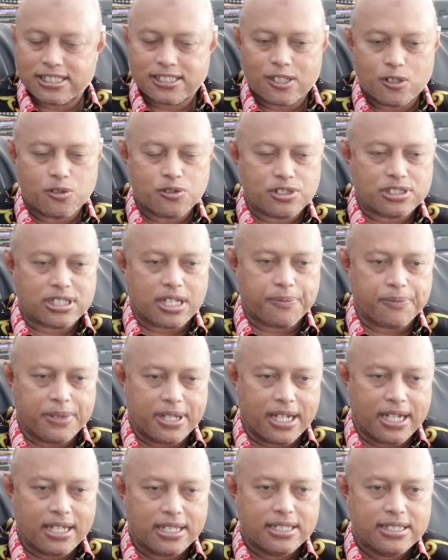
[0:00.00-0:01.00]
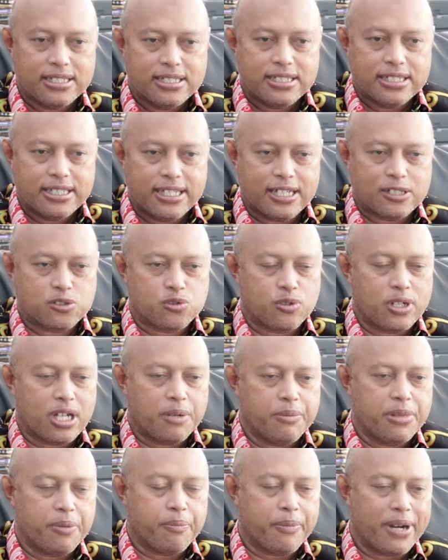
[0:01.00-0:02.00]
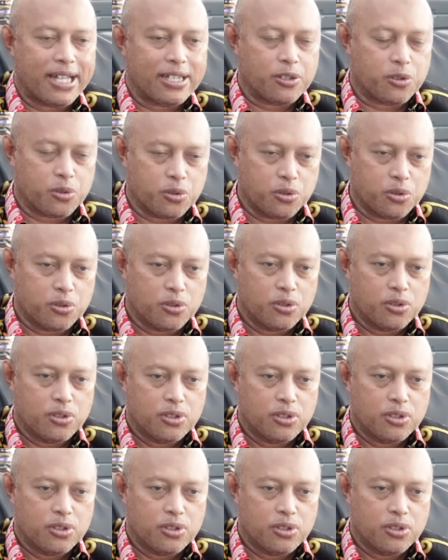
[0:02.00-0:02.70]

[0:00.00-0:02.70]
dan seluruh stafnya yang sudah membantu